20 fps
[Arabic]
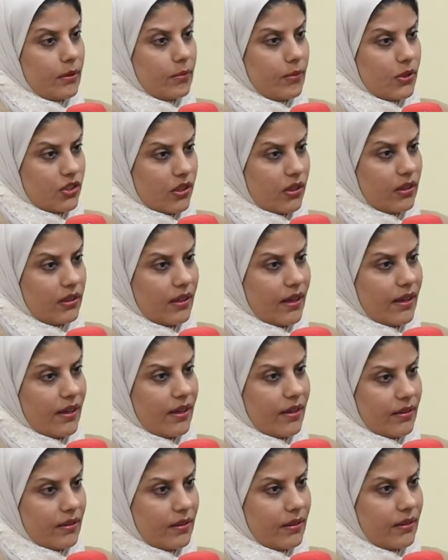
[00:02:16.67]
ما شاء
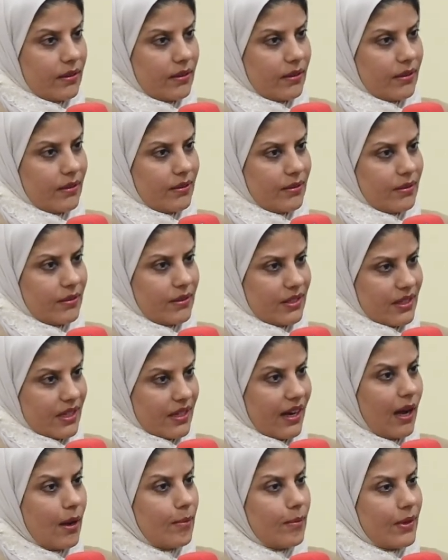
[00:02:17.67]
الله يصير
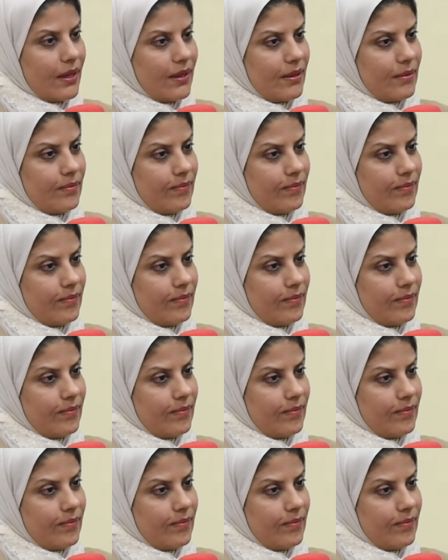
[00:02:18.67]
حمل